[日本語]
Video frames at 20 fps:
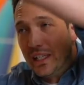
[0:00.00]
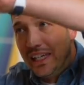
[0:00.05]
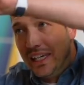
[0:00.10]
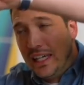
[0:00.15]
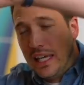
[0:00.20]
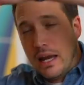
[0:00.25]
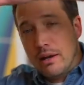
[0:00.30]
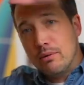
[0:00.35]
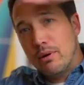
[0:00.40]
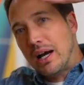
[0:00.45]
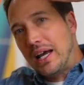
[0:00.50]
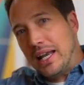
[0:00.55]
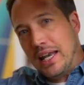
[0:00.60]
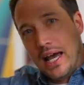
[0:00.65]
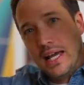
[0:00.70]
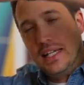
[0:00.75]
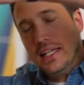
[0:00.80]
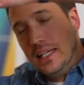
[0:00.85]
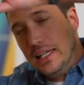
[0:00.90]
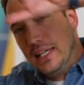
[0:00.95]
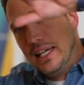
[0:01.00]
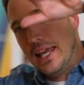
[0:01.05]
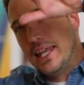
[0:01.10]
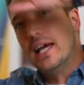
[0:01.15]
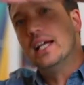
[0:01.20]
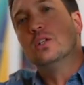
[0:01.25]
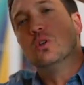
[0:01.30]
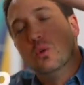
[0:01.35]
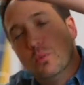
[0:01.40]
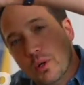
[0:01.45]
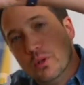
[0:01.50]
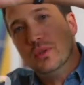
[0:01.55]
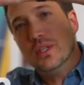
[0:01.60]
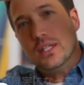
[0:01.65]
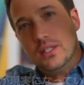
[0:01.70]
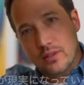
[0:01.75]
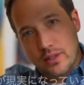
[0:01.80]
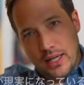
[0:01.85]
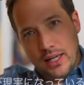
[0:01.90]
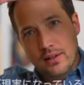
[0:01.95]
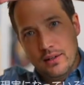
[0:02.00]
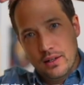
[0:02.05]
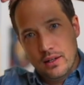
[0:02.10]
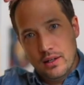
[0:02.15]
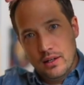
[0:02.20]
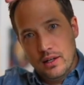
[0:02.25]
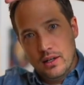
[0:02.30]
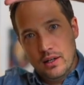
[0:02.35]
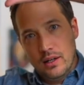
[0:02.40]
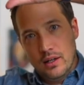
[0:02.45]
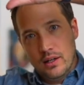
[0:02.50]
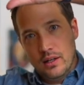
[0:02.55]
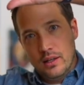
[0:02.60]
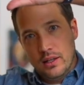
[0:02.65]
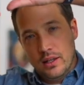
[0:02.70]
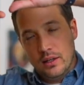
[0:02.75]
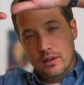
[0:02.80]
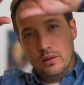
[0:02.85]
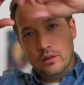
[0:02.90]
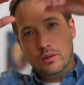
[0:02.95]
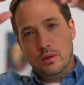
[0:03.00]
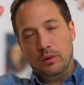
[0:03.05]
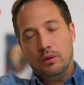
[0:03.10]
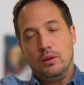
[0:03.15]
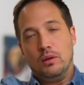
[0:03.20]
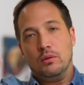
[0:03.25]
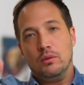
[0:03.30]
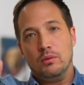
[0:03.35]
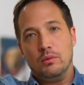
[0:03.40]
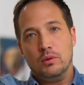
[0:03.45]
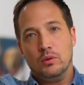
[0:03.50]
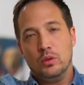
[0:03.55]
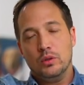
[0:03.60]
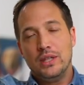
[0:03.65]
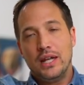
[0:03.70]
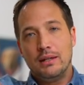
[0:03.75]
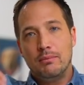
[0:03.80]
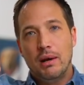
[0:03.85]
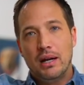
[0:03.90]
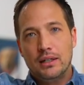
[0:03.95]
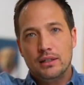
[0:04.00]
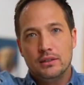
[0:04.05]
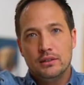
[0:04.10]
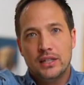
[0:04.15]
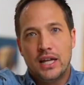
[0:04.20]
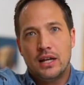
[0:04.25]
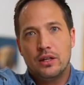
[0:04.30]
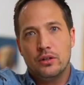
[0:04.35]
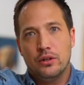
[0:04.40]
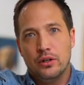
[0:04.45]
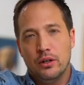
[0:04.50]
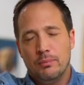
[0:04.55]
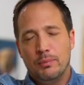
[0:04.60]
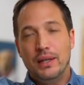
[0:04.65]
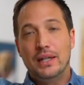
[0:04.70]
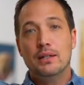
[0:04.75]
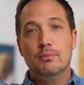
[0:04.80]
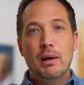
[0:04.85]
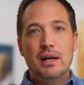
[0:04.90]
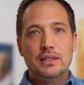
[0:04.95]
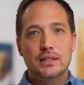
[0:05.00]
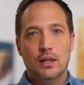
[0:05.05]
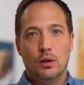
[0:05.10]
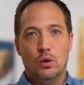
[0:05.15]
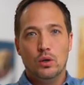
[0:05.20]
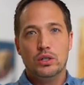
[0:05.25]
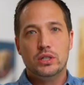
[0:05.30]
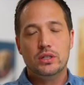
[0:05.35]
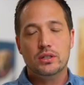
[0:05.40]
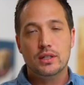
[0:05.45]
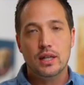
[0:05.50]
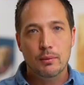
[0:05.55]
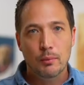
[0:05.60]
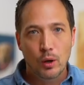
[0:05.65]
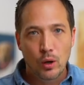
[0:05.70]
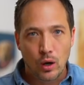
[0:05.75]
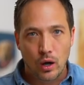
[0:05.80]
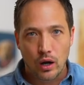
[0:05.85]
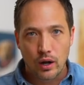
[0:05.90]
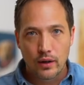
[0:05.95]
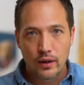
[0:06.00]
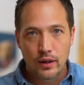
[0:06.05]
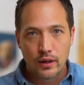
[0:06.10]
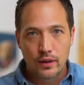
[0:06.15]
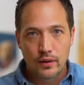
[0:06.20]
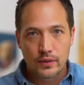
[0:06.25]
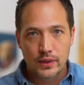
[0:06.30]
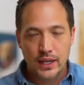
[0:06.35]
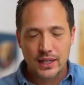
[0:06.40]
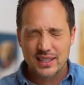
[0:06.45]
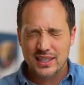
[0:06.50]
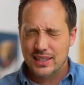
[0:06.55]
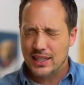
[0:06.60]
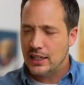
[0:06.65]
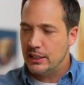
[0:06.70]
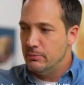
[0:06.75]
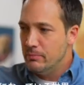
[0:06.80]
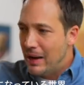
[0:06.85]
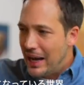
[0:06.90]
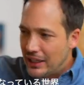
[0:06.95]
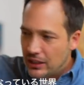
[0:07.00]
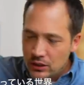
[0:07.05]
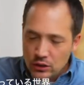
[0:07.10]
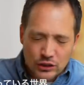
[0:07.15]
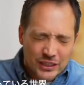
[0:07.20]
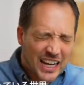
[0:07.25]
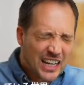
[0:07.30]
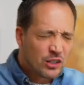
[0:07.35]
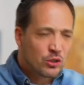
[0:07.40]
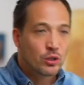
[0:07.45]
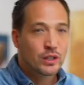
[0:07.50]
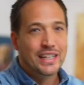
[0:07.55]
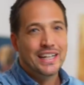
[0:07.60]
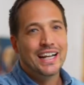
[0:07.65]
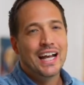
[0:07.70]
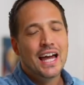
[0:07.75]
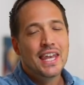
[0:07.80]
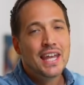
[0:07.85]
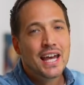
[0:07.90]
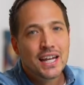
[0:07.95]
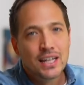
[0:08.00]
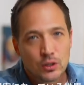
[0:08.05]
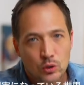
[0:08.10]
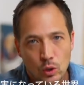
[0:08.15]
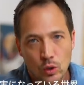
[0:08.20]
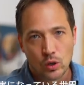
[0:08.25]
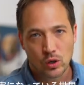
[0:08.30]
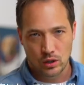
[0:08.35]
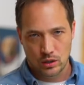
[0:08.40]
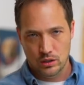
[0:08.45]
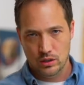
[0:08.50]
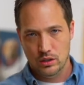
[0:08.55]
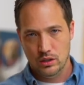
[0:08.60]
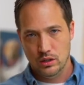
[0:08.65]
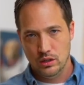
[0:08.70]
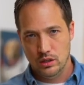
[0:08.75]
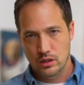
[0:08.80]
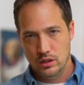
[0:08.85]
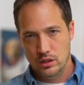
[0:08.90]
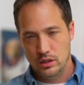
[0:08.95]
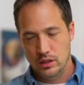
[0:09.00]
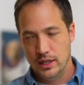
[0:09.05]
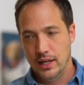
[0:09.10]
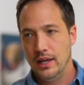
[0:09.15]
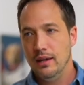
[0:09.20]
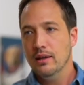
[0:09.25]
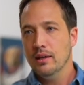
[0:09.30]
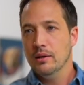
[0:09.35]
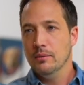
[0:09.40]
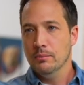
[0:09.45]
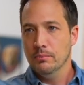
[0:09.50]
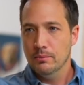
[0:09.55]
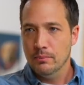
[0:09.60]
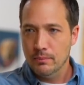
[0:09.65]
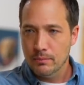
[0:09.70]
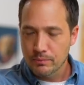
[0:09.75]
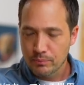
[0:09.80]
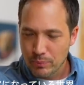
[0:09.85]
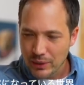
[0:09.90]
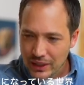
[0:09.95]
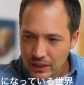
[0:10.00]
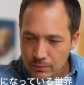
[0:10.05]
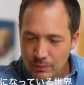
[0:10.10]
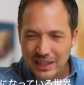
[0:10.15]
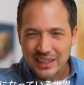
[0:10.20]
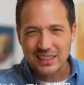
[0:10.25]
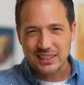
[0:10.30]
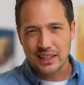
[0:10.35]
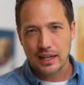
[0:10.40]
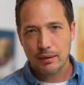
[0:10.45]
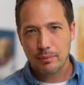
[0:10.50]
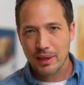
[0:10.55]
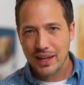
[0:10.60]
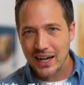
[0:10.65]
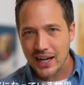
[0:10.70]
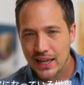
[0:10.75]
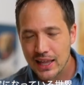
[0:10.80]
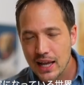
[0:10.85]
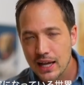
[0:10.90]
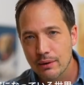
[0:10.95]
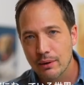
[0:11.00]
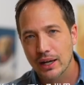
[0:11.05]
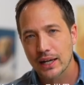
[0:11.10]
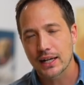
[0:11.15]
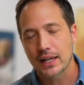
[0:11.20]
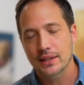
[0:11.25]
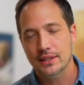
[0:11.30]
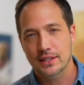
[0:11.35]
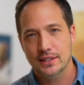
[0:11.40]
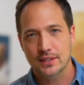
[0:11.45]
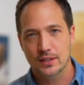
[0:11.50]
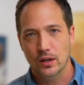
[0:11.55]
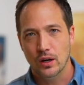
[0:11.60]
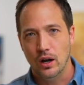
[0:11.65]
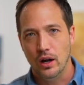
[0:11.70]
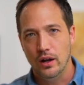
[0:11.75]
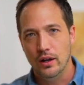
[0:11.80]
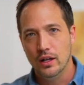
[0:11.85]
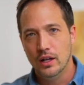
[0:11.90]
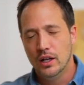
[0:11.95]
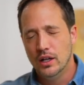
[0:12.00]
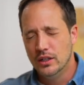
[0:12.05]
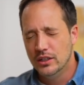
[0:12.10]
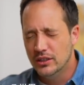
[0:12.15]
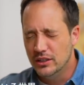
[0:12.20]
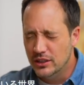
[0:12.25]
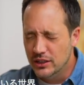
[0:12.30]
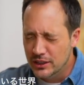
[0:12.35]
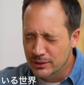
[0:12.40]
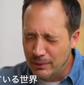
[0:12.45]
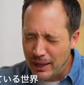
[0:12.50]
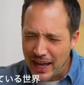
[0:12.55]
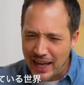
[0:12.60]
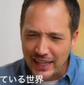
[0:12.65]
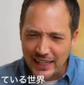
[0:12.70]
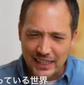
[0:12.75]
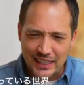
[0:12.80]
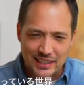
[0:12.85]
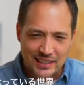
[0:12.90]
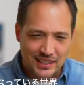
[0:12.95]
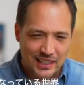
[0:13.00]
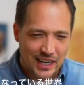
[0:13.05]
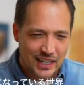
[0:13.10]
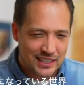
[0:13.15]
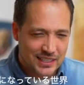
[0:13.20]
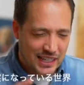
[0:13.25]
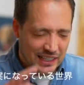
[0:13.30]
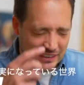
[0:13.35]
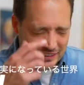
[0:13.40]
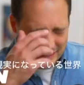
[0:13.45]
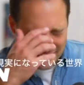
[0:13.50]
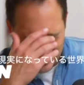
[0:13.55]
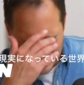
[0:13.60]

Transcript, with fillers: に行けるわけない、いけないと思うんですよね。ねどんなにマクドナルドのビッグマックが欲しくても、ね、実際にマクドナルドに行かないと、ね、ビッグマック食べられないわけなんですよ。ウーバーイーツあるじゃん。